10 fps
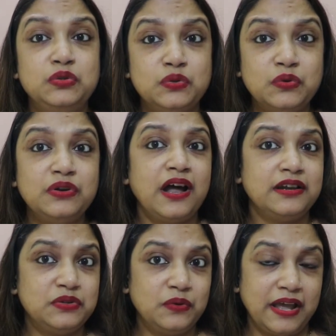জুন আর
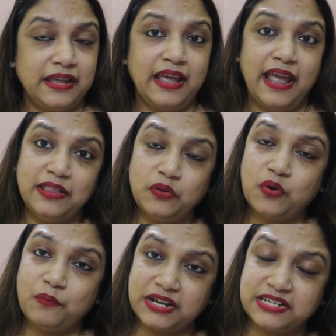জুলাই এই
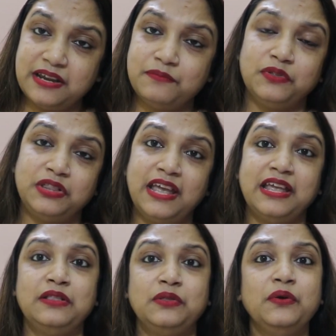দুটো মাসের মধ্যেই
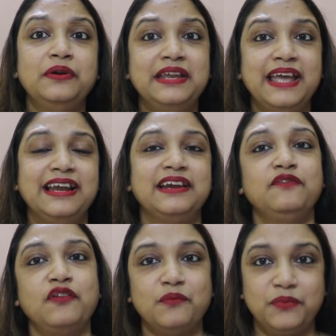কিন্তু ডিএলএড এর
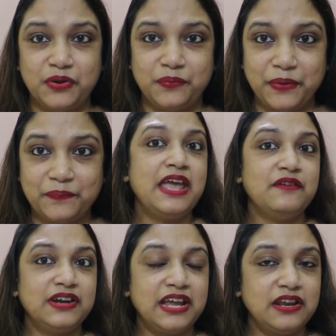ফর্ম বেরোবে
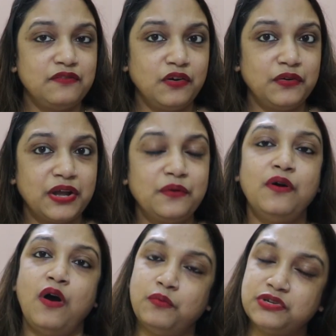এবার গিয়ে ফলো রেখো
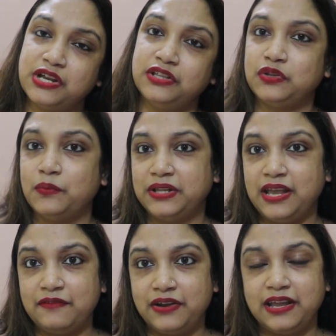অবশ্যই কিন্তু তোমাদের
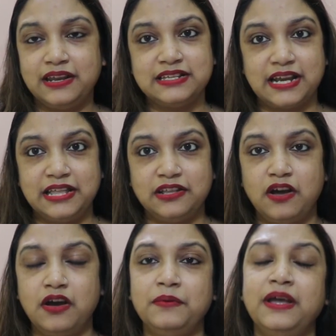এবার গিয়ে জানিয়ে
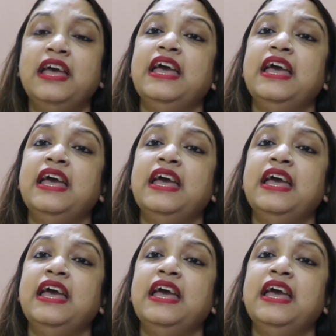দেওয়া হবে